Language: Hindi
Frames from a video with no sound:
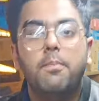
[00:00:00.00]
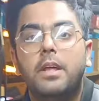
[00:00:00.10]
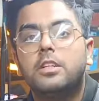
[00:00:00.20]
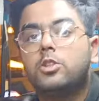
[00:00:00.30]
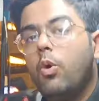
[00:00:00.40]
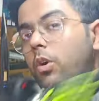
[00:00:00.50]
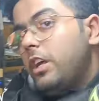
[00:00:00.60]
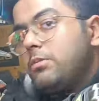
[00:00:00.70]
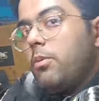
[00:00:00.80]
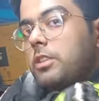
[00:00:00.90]
मेरे
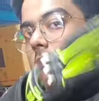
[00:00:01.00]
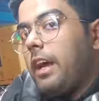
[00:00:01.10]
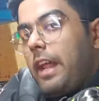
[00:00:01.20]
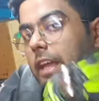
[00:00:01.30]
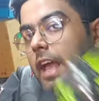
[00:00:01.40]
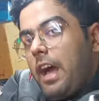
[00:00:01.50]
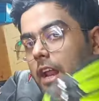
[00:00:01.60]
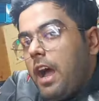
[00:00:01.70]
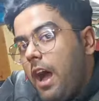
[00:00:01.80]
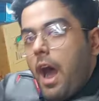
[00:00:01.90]
शोल्डर्स में मुझे लग रहा है कि
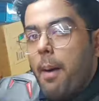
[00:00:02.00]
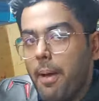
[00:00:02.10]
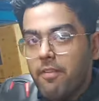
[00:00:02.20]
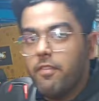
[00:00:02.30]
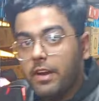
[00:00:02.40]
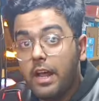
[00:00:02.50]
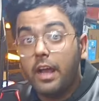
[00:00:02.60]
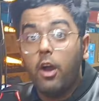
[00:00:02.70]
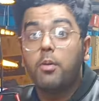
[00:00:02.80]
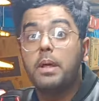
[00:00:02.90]
यार अब हैवी वेट आ
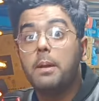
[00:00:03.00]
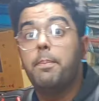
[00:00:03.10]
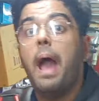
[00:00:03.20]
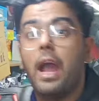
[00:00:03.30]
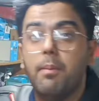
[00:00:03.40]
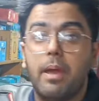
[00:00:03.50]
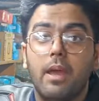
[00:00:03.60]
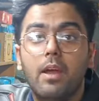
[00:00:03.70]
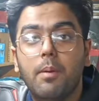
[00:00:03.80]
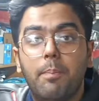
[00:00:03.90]
गया और मेरी बैक में
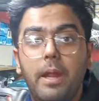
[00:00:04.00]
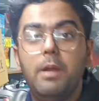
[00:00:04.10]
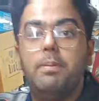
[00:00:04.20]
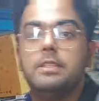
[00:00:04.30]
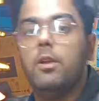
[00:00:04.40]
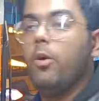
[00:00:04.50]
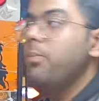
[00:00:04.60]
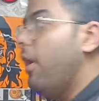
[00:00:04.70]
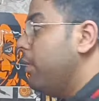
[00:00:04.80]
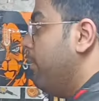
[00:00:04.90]
पीठ पीछे लोग बहुत